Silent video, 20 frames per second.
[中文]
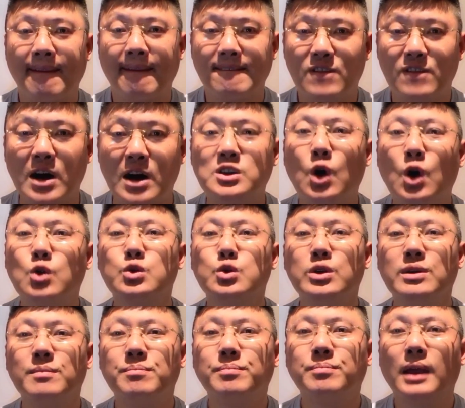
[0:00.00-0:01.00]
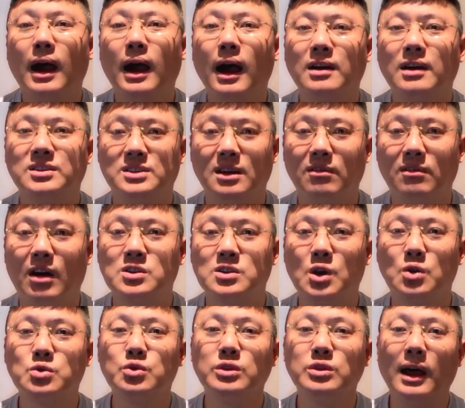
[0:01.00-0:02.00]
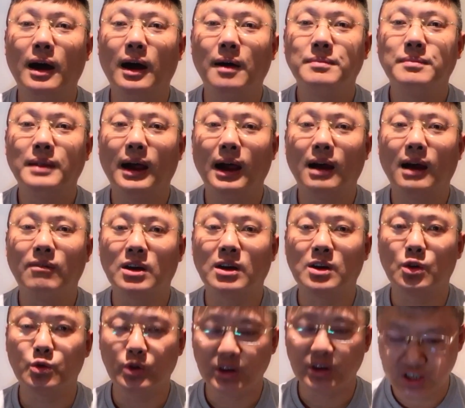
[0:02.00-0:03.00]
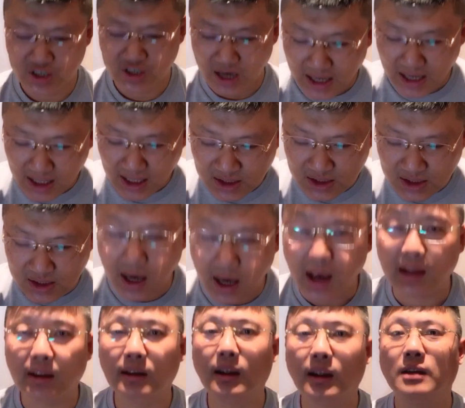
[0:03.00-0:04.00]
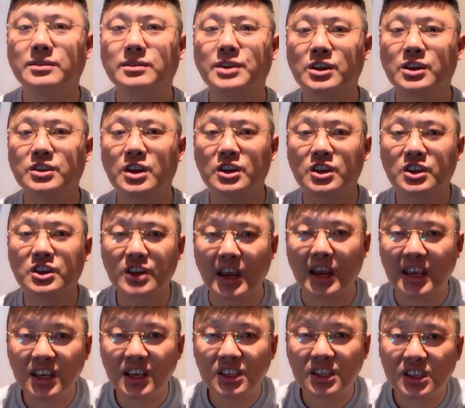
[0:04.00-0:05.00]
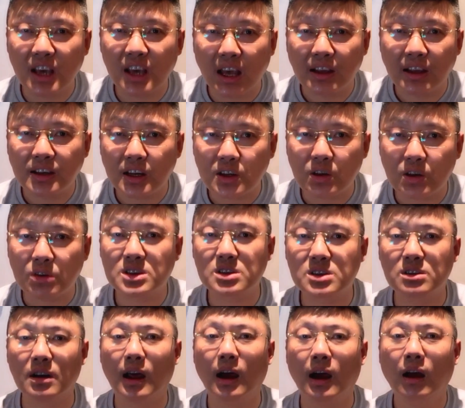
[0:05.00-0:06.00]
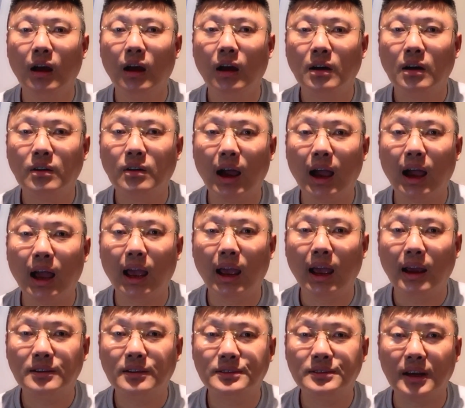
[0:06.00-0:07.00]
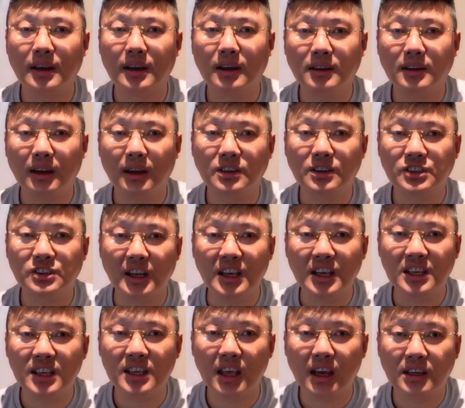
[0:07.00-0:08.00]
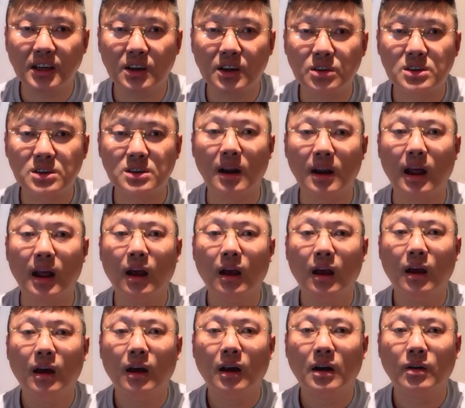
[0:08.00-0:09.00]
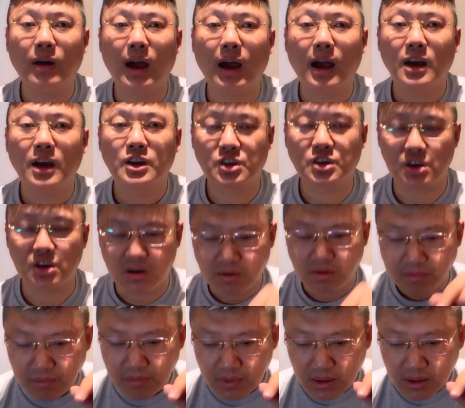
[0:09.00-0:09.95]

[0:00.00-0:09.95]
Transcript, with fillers: 王昭君啊，写王昭君的啊。王昭君谁写的呢？这这谁写的这首诗呢？是吧？哎，这个这个谁写的这首诗呢？是吧？是